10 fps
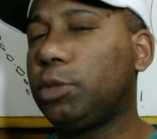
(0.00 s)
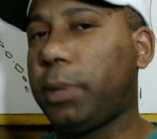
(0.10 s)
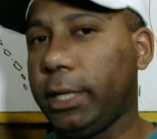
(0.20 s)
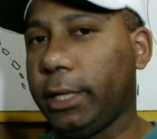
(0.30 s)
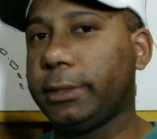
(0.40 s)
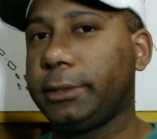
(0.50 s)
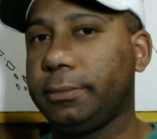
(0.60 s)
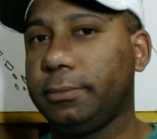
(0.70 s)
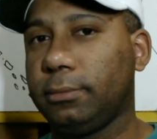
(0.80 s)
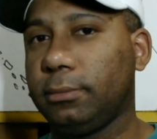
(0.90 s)
planetas.
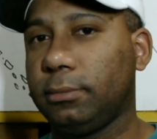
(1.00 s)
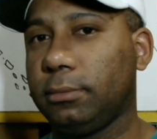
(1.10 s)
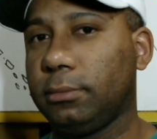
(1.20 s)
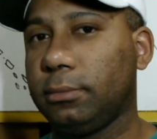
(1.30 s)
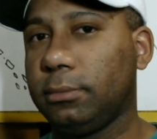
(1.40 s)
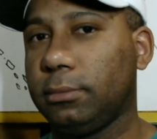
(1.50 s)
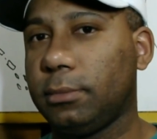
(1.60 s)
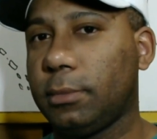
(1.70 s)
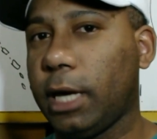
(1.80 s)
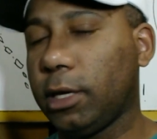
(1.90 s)

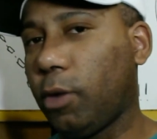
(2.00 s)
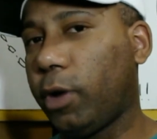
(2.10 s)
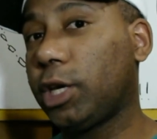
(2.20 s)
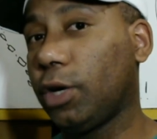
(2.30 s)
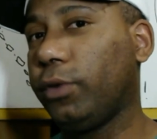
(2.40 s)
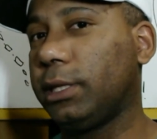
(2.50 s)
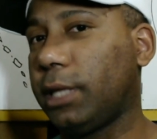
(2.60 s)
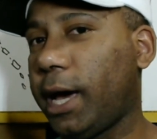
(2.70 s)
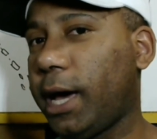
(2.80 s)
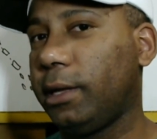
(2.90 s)
Aqui, agora que eu vou
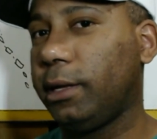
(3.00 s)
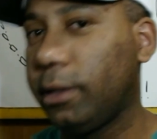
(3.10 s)
entrar